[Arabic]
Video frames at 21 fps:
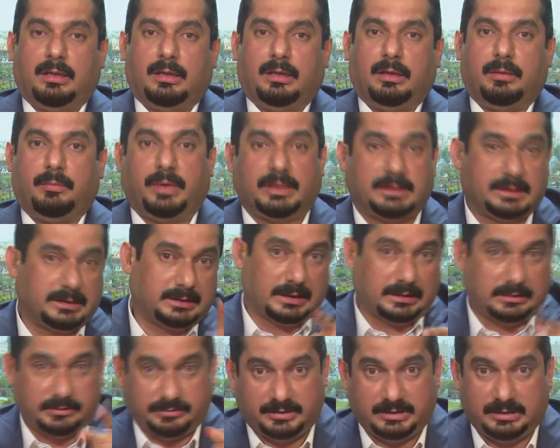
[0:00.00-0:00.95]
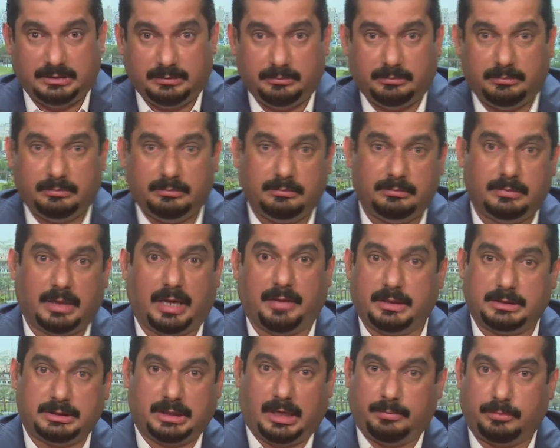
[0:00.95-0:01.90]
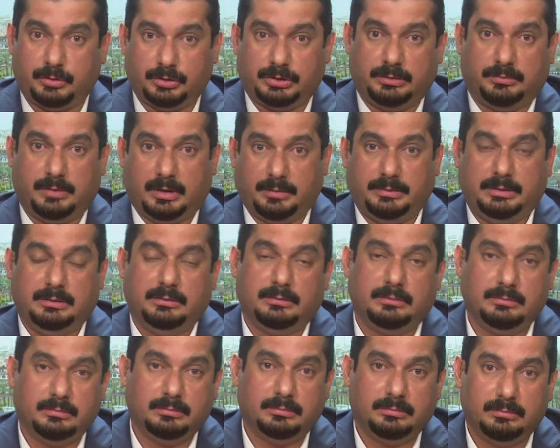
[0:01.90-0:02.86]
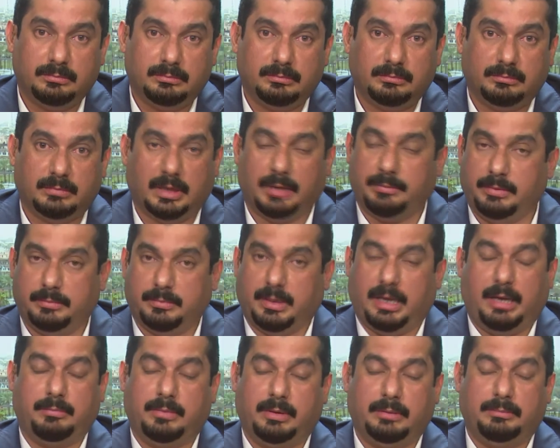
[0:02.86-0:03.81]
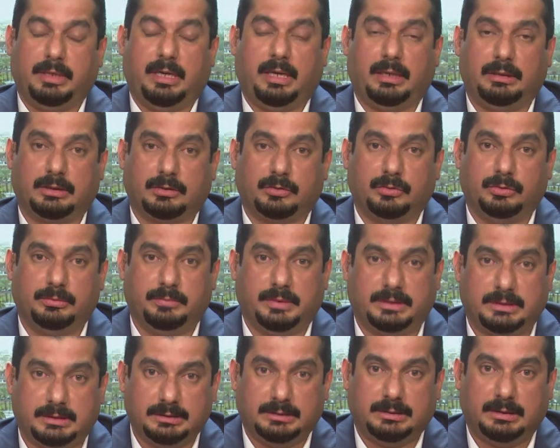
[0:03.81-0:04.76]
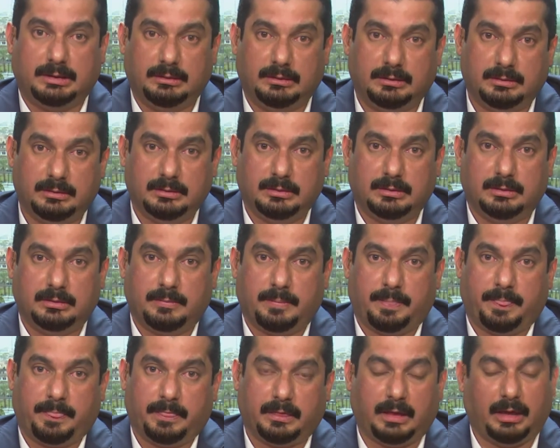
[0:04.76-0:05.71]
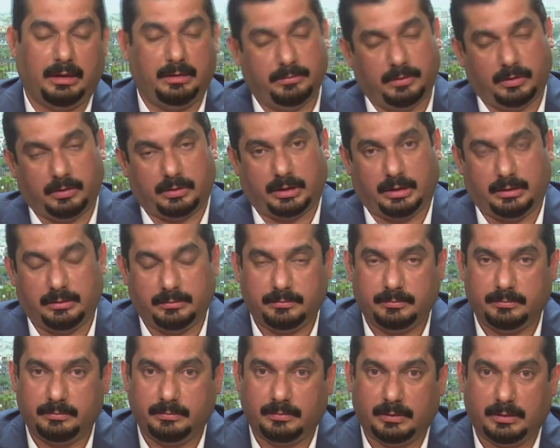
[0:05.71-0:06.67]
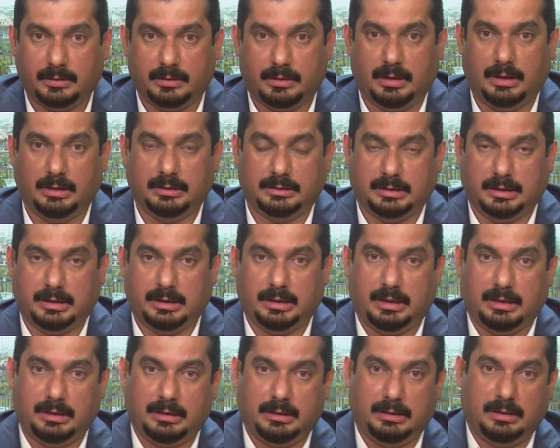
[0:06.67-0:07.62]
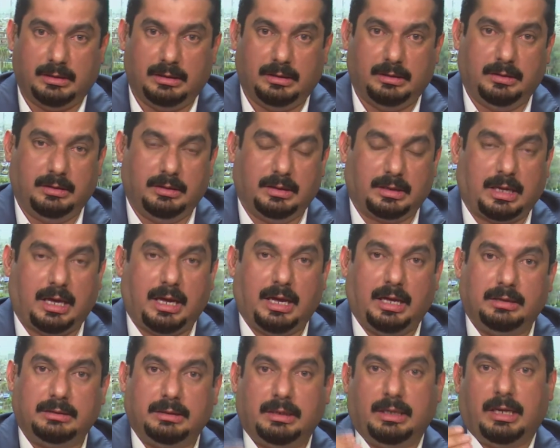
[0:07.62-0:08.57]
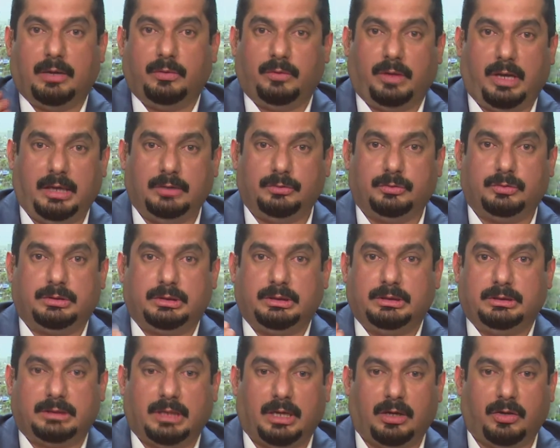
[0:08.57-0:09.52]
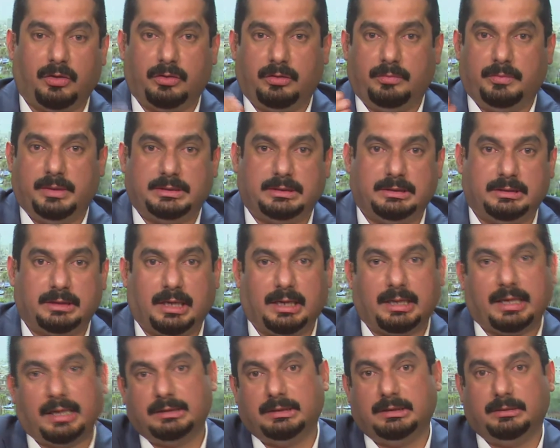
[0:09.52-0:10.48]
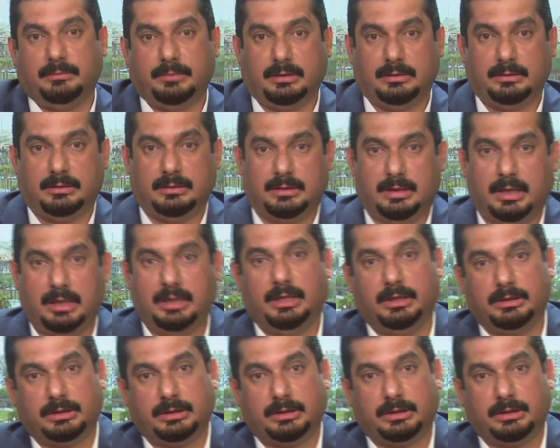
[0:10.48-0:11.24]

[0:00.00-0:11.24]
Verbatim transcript: بس أنت تفتهم هذا الشعب كل شيء ما بيه ما بي ما بي حد يقود بس انت طيب اوكي انت القائد الاوحد وتريد تاخذ المسيره القديمه اللي انت